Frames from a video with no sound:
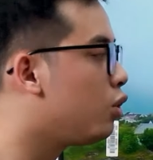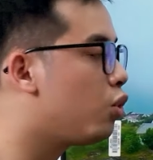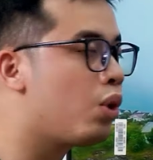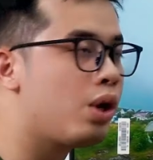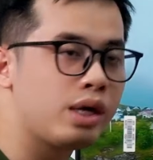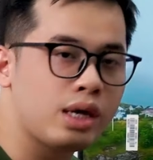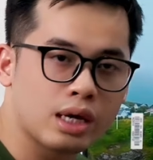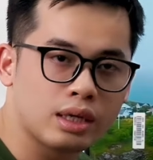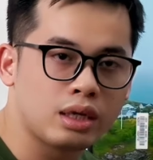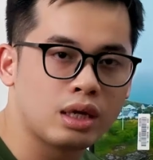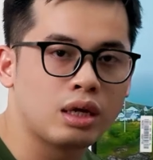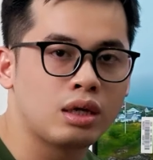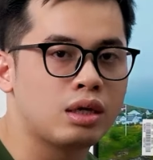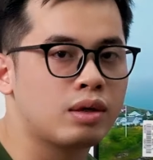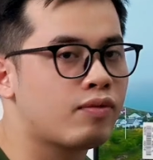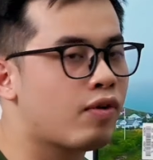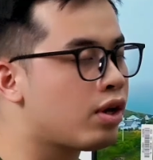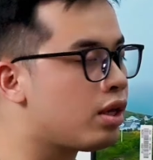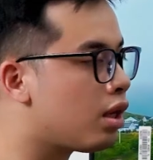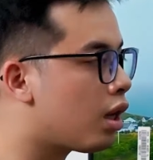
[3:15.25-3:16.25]
Tuy nhiên
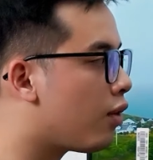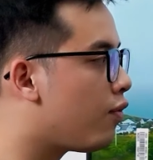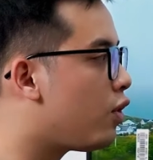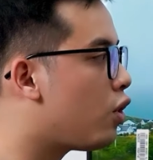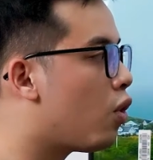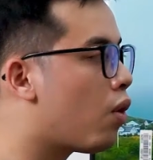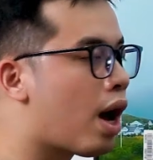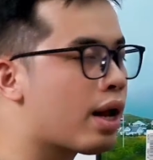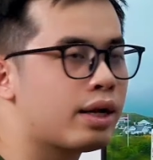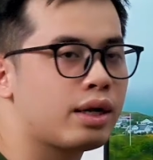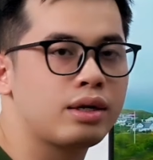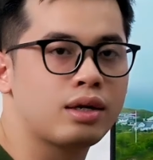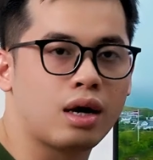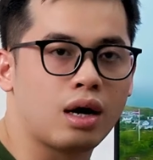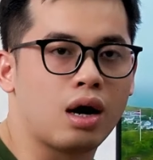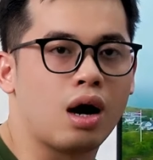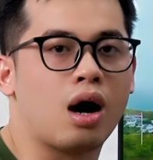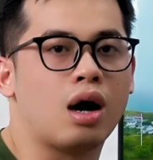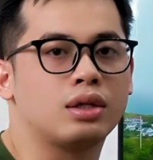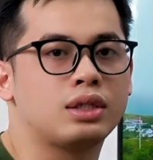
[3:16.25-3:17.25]
với những cái video HDR
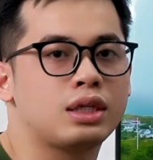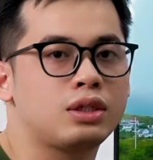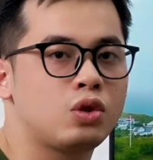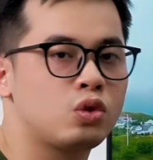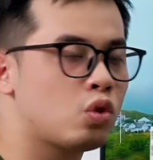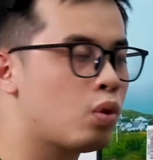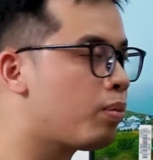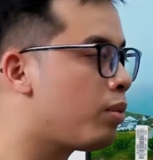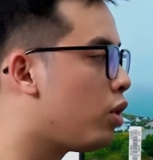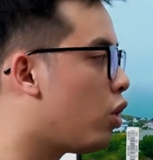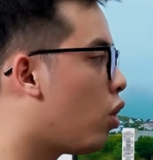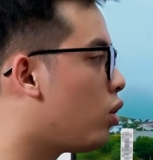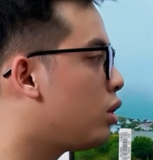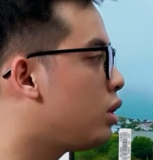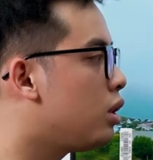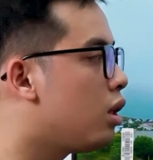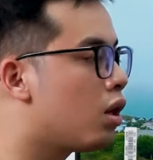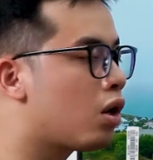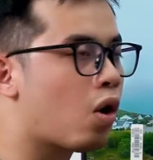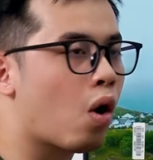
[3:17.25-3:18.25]
ở trên YouTube nó
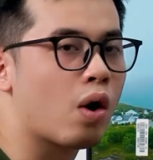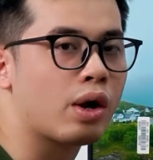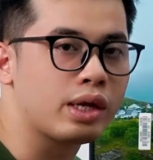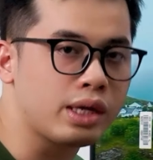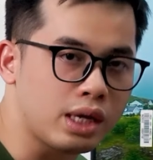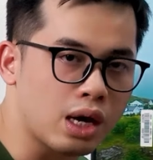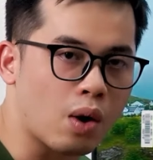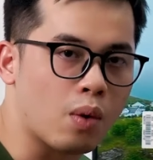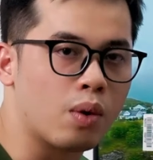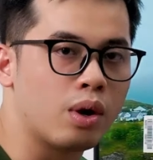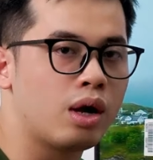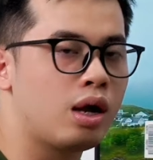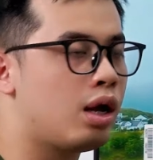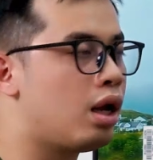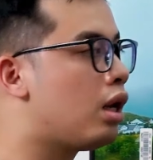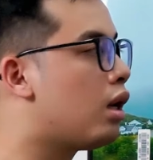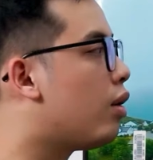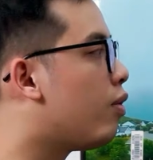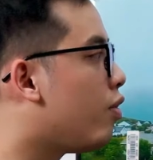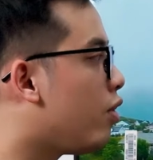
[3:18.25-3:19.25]
chưa có nhiều,
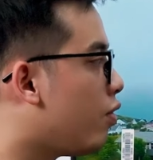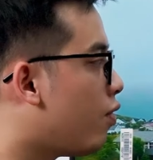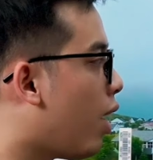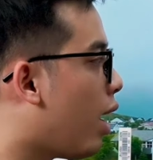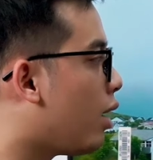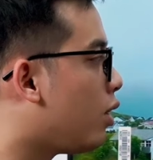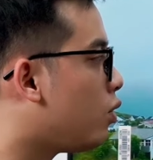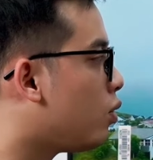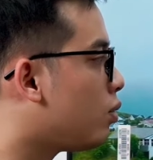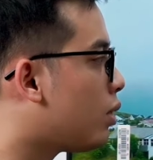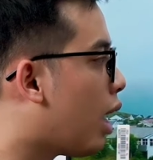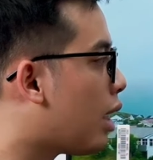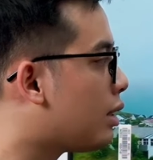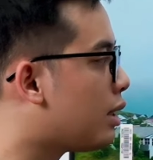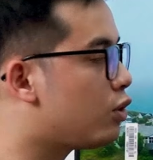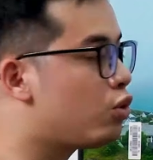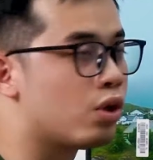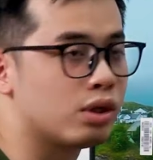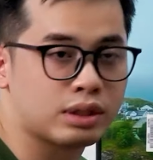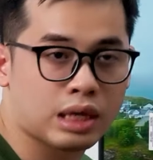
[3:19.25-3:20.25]
nên là vì vậy chúng ta
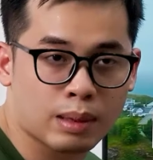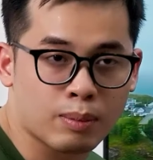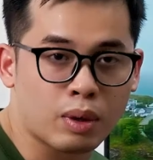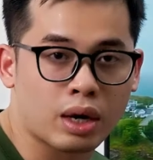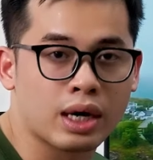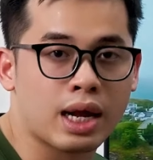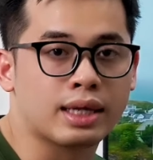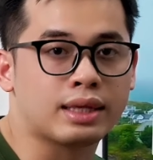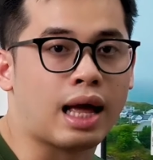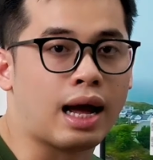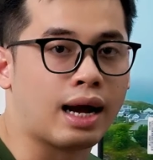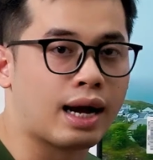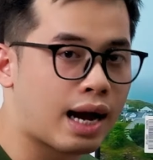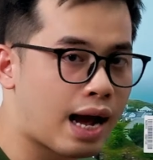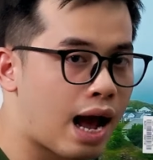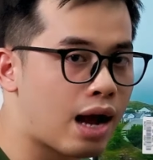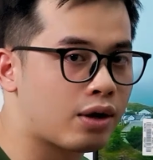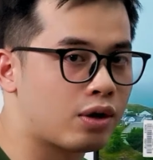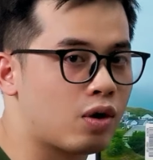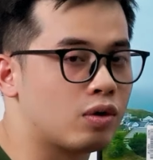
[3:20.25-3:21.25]
sẽ chuyển sang một cái nền tảng
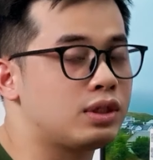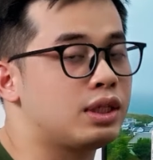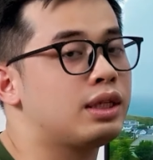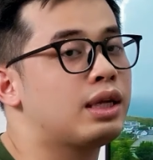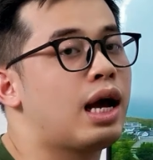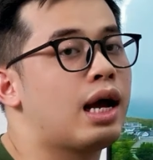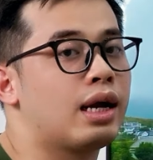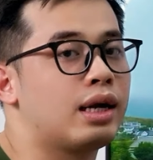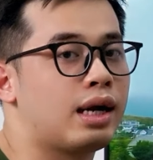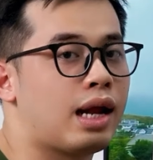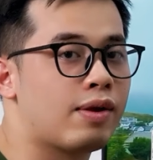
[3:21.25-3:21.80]
khác, đó chính là